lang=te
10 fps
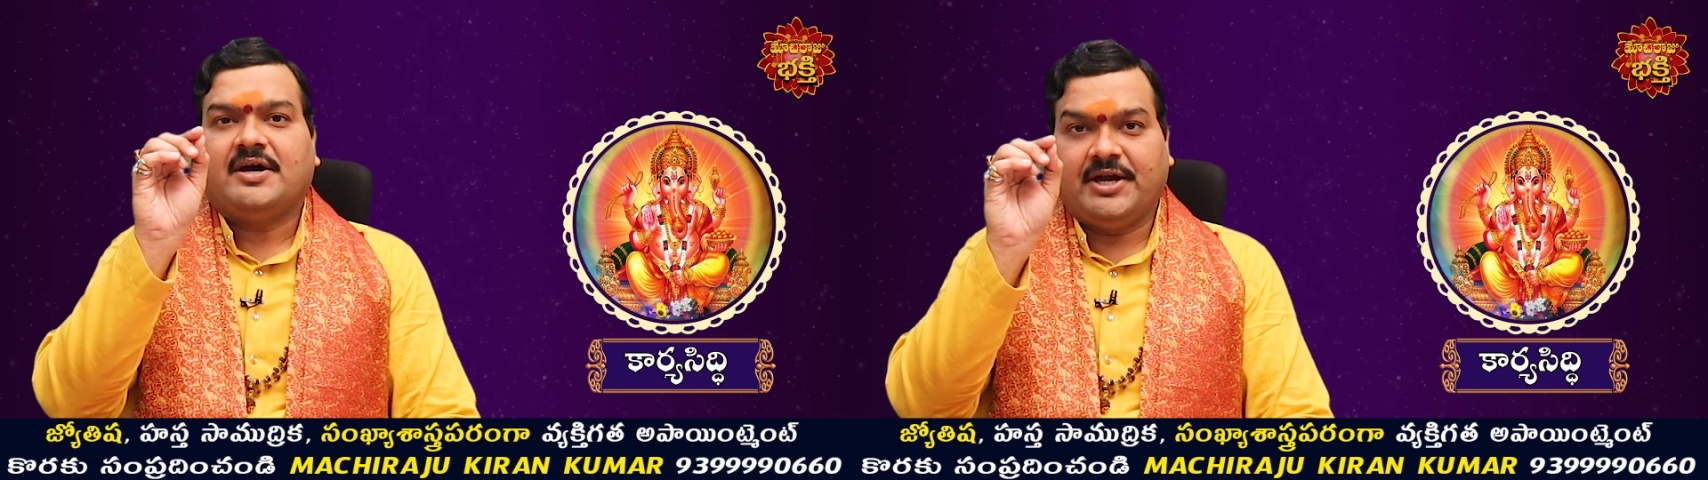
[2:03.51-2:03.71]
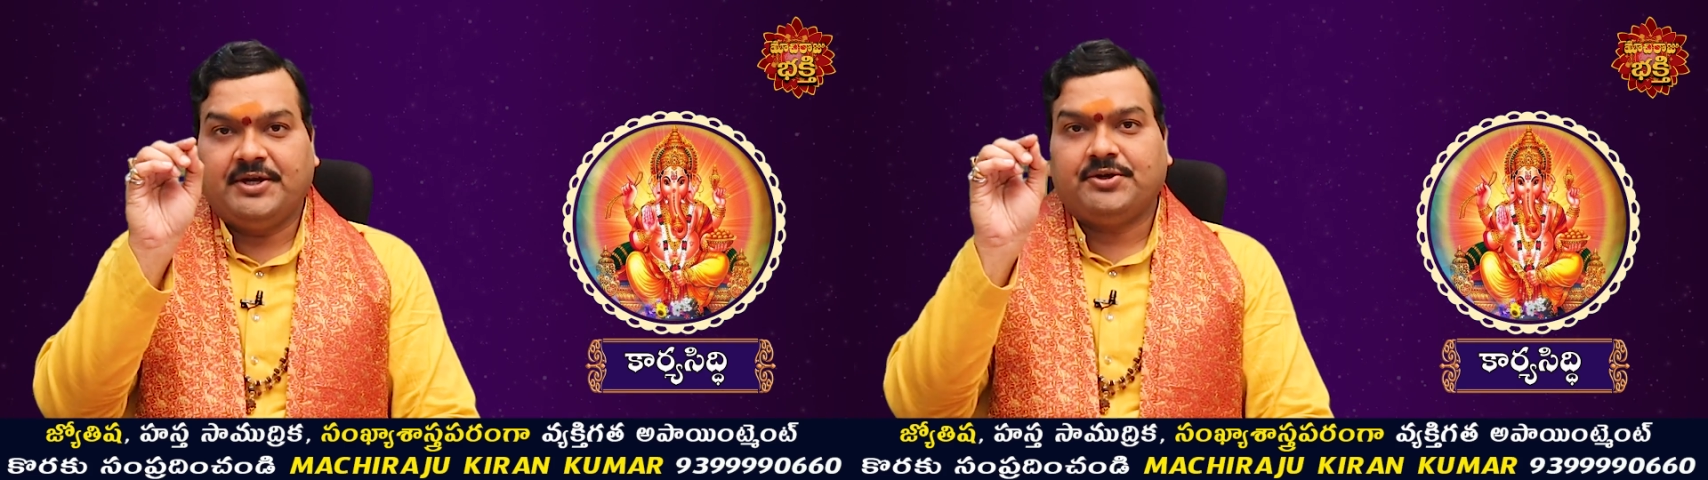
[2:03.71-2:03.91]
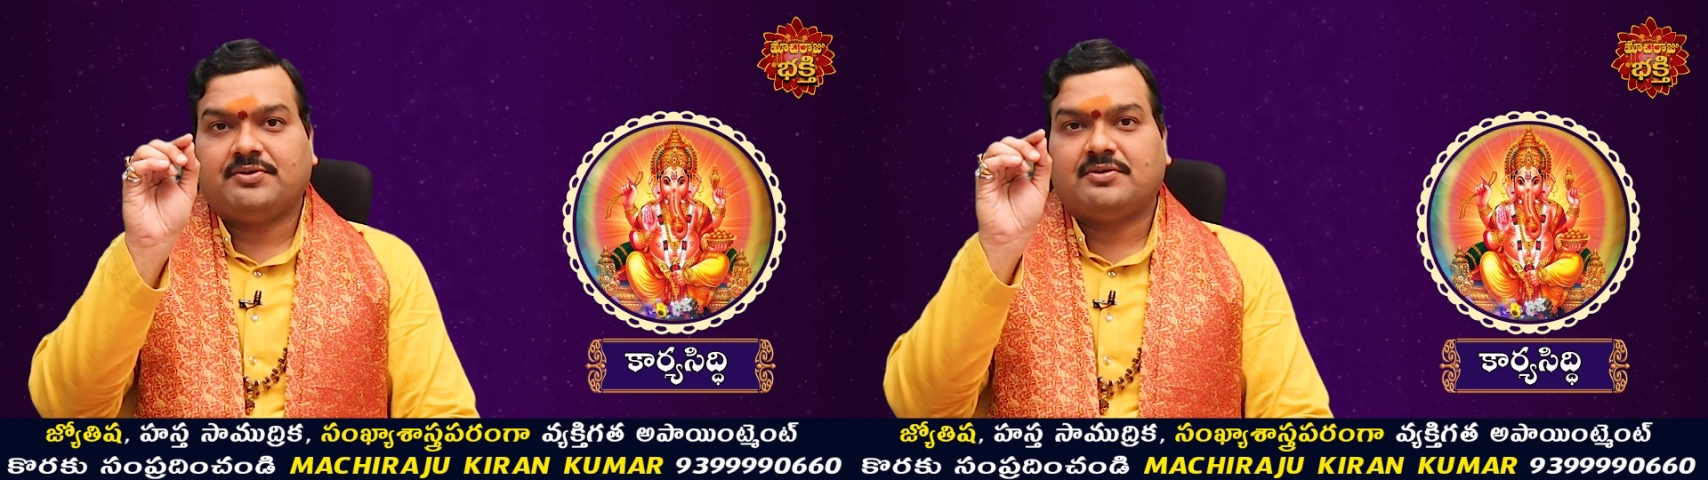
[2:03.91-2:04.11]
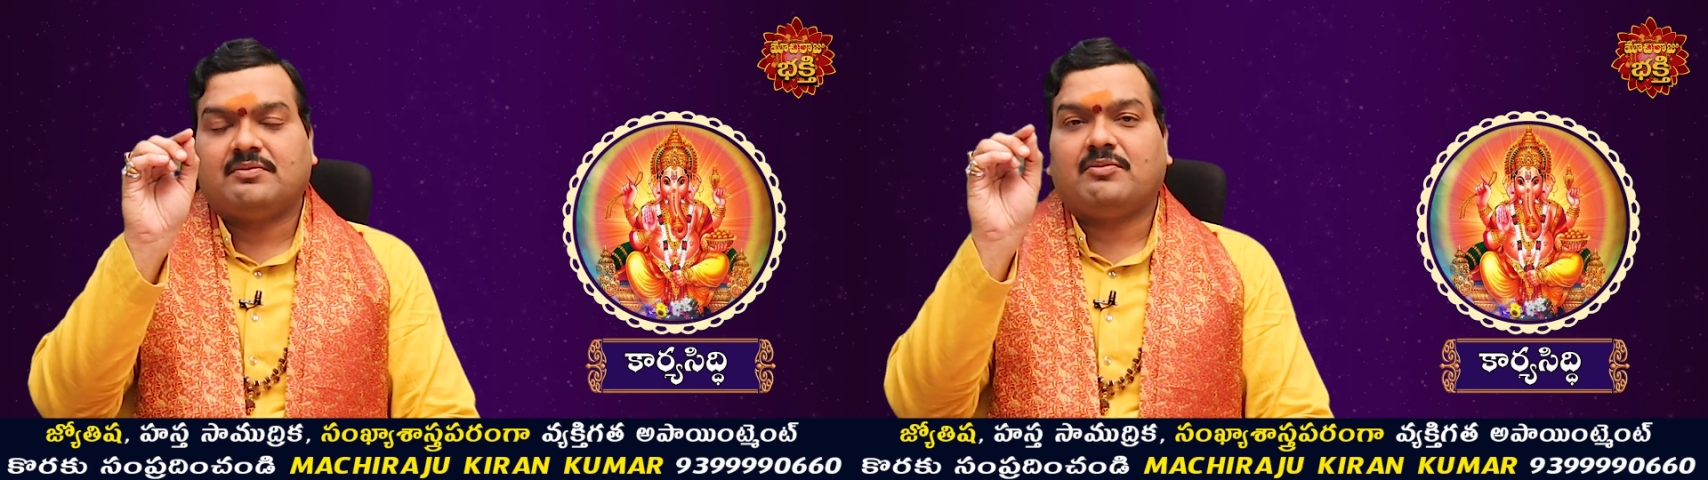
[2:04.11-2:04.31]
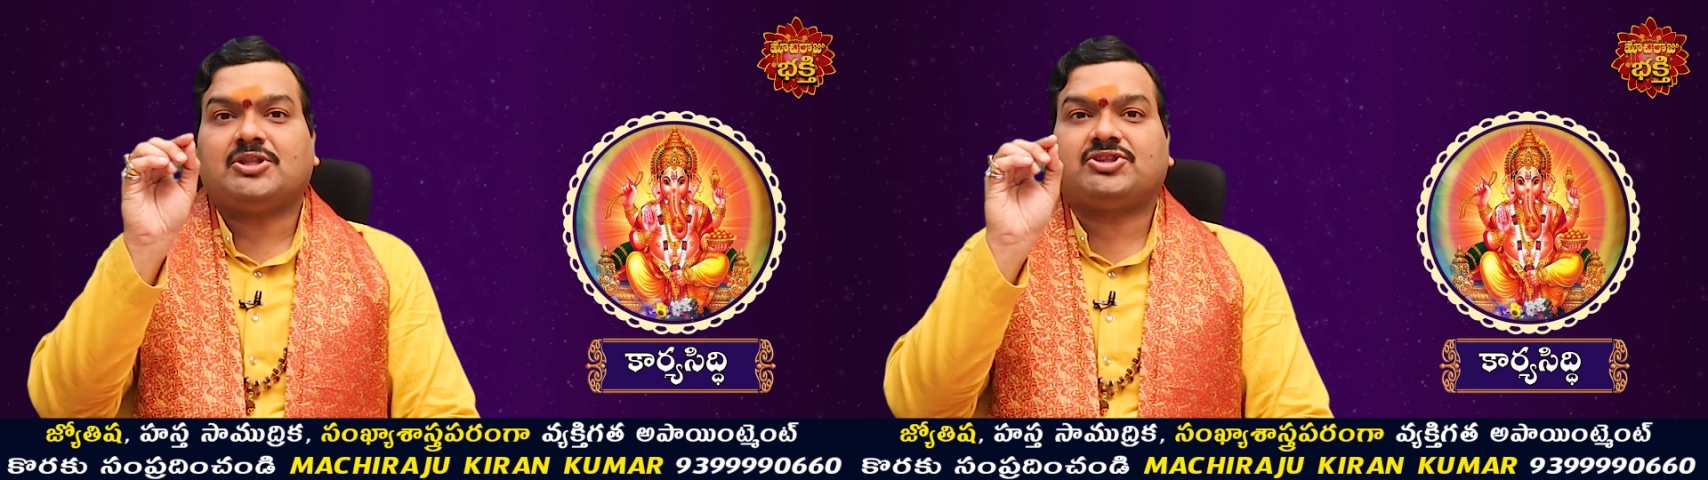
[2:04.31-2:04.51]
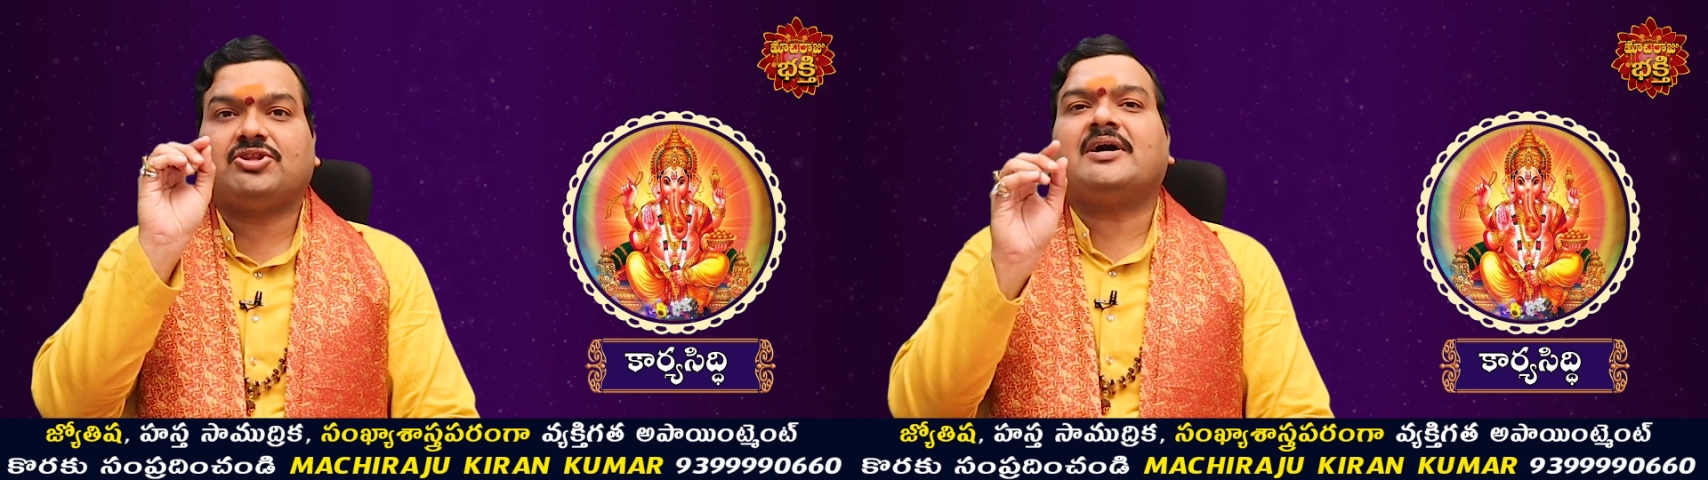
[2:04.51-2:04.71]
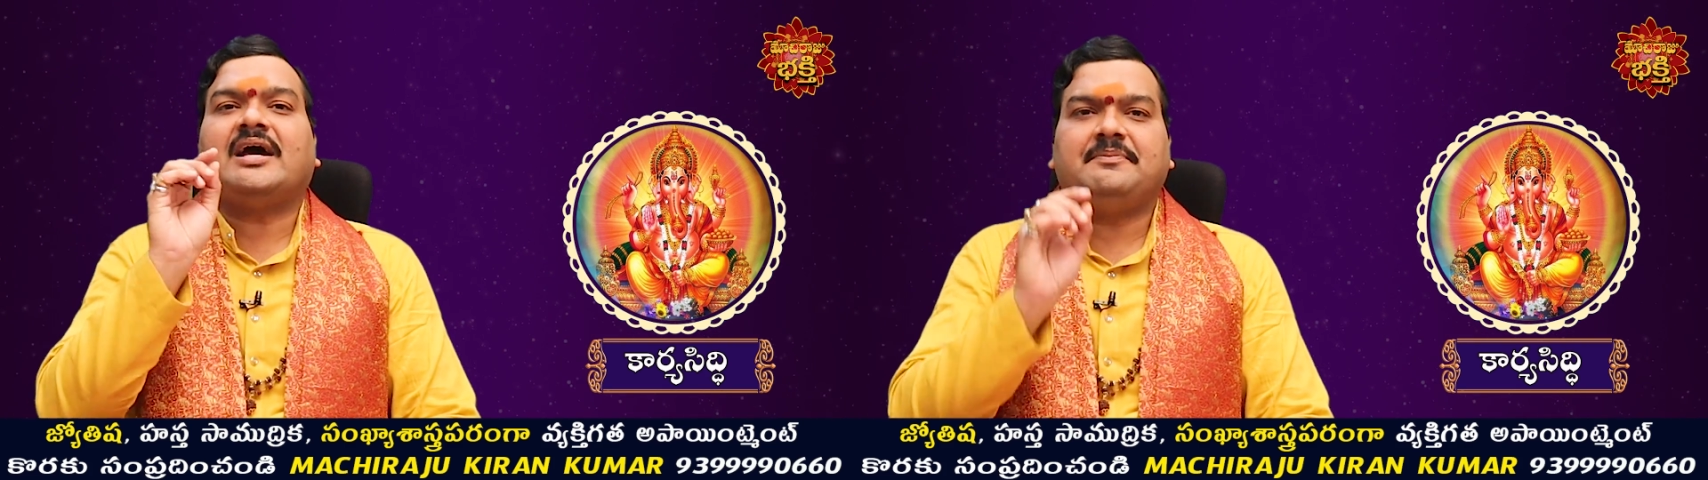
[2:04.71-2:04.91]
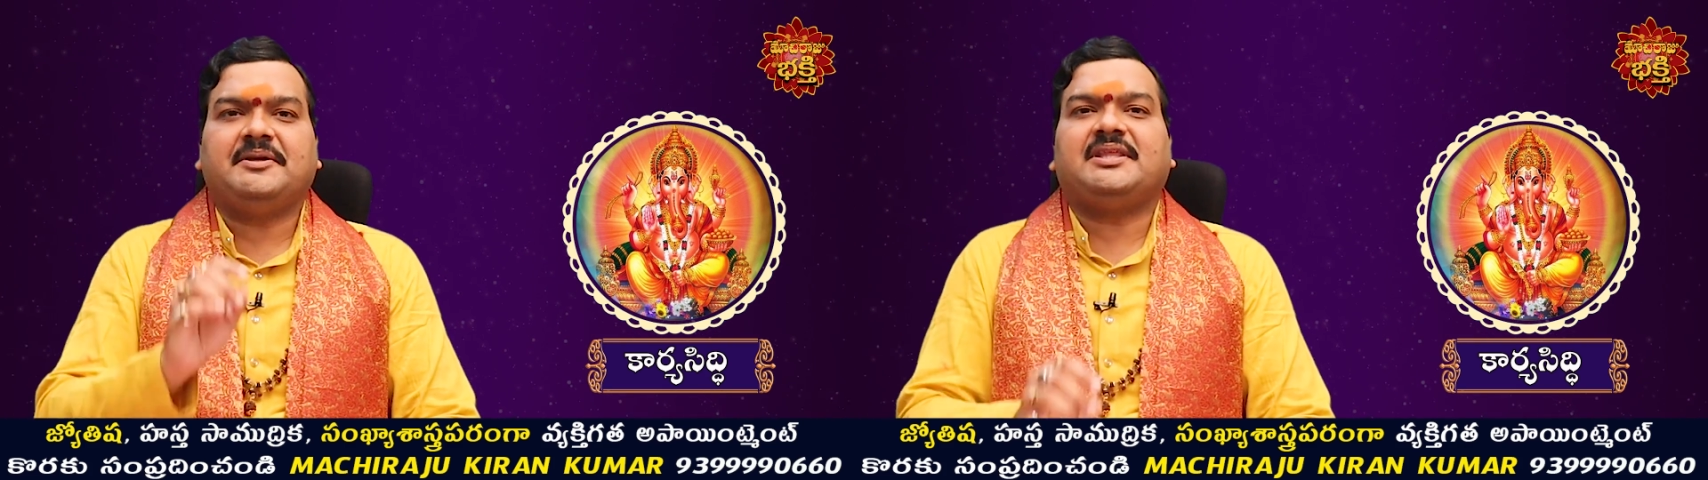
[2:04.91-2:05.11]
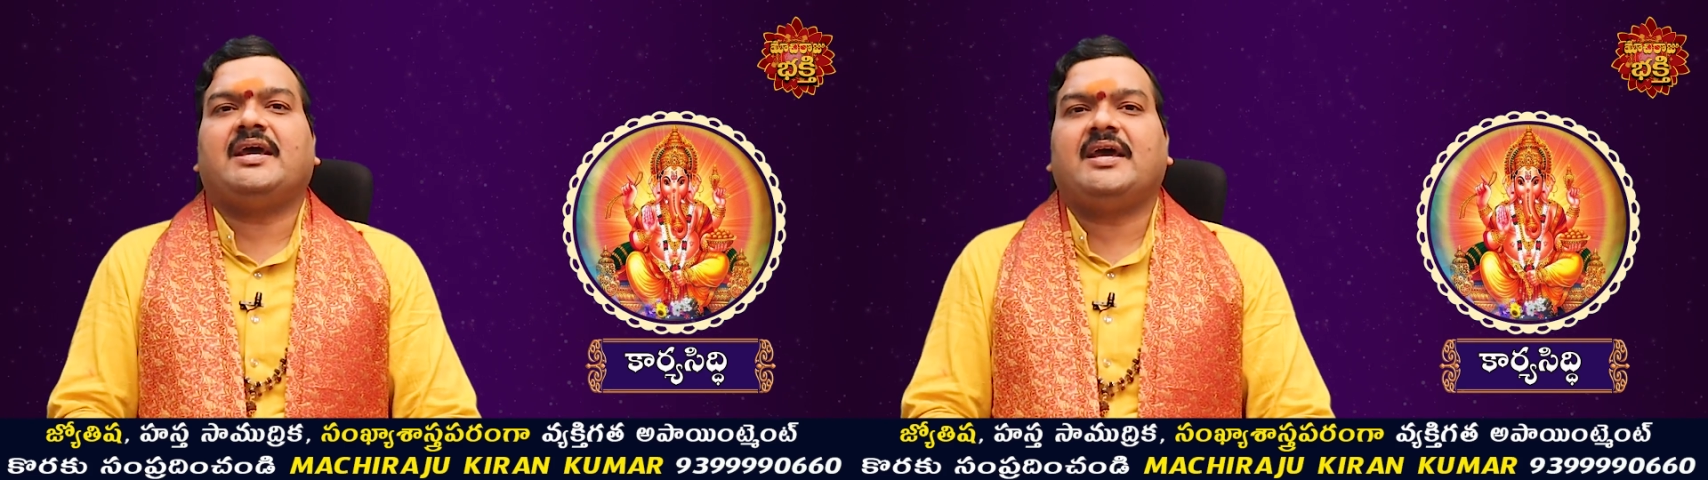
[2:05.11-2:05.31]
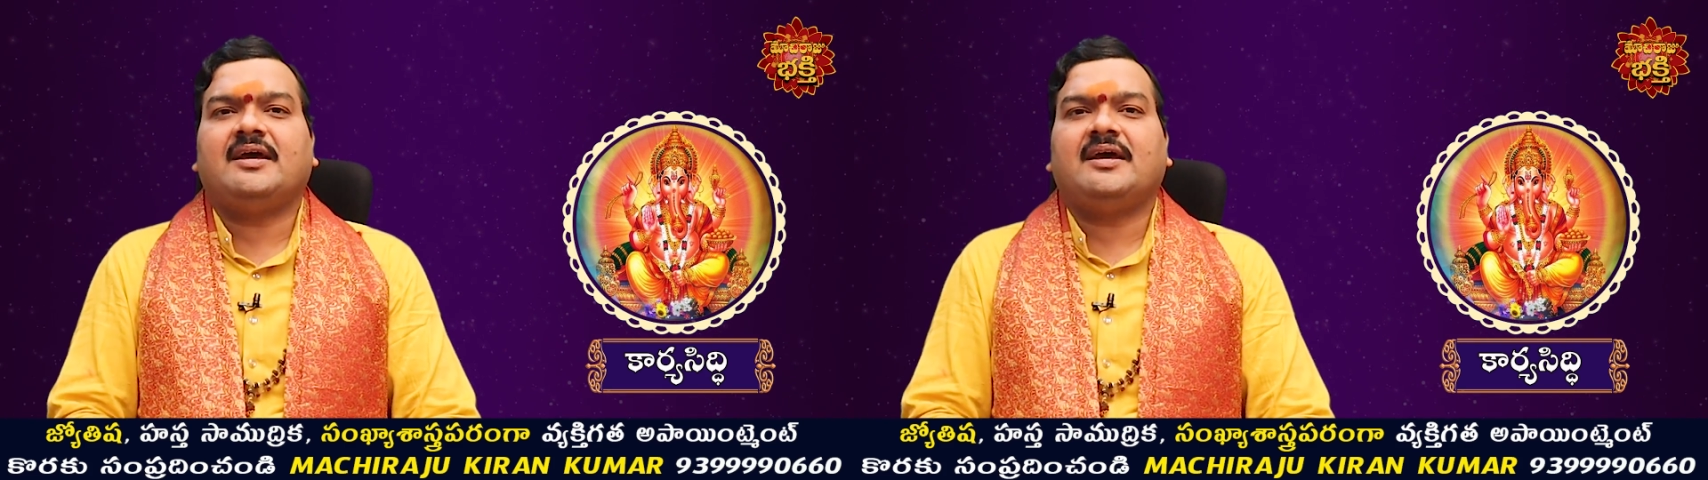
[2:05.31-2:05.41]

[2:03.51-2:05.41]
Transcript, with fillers: రెండు మొత్తం కలిపితే